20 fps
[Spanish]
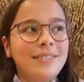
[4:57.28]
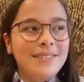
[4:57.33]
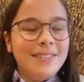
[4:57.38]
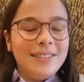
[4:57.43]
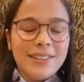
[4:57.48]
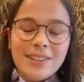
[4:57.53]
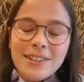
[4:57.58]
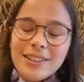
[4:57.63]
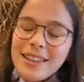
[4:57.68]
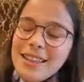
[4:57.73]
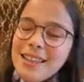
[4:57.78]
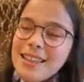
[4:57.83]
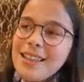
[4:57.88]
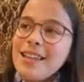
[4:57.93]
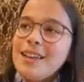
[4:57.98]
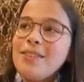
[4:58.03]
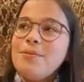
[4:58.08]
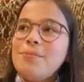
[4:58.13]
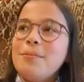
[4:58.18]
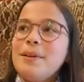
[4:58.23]
Yo
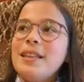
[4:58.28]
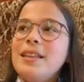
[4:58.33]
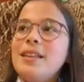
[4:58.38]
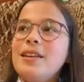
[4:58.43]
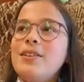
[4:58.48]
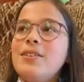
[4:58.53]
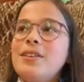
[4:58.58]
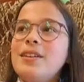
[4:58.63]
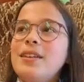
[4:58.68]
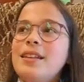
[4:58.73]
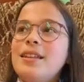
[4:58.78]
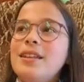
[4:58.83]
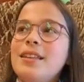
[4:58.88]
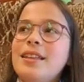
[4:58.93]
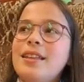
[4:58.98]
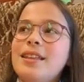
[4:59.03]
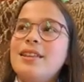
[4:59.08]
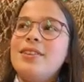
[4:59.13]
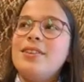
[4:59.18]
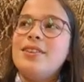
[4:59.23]
tenía pánico
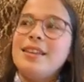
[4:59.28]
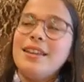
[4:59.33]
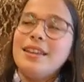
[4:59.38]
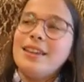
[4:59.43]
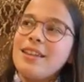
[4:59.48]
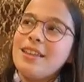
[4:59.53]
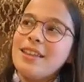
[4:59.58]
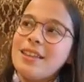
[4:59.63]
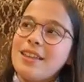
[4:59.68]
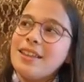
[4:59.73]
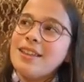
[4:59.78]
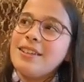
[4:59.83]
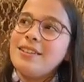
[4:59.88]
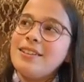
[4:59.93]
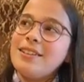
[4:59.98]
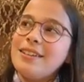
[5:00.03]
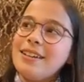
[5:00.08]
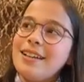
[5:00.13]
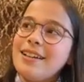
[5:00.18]
escénico y ya, ya no lo